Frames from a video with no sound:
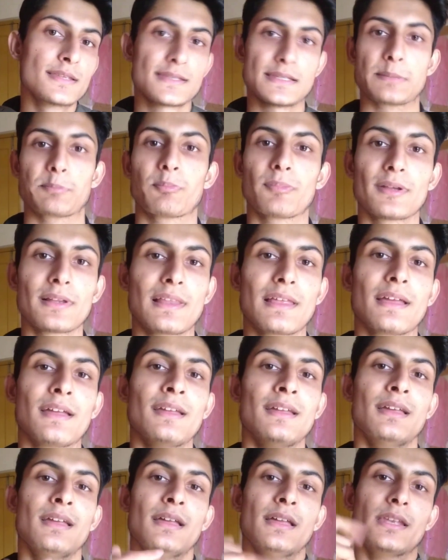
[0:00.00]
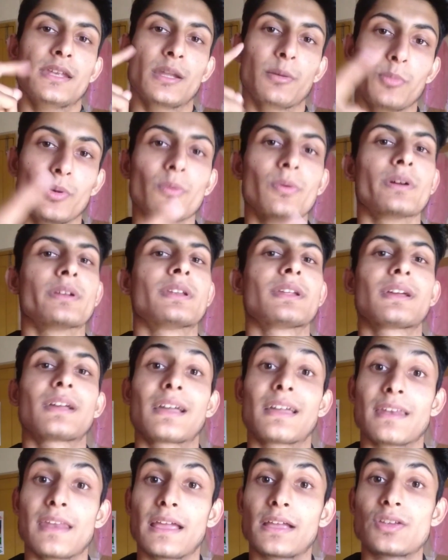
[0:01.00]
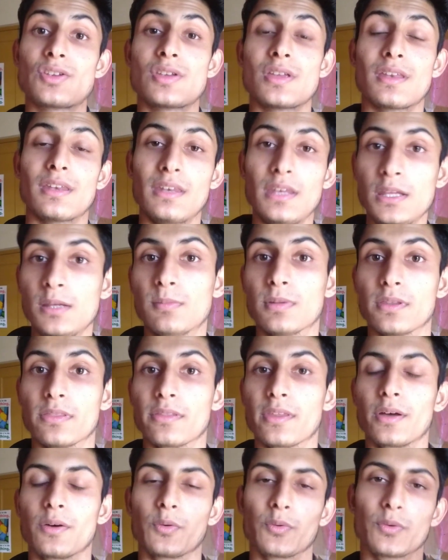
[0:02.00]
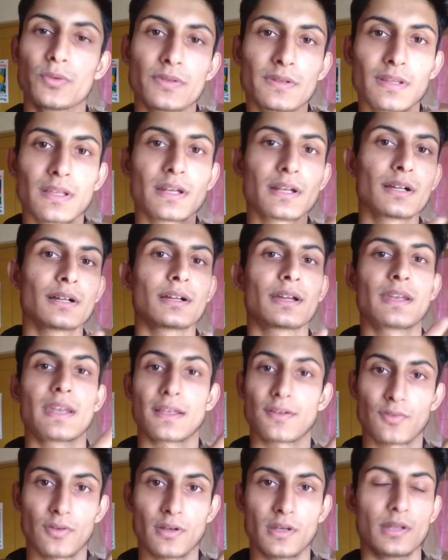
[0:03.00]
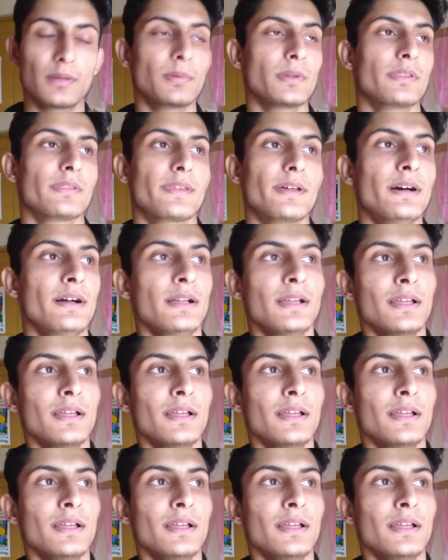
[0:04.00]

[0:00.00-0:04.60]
सिंपल है नंबर वन कनेक्शन नहीं बनता उस तरह का कनेक्शन नहीं बनता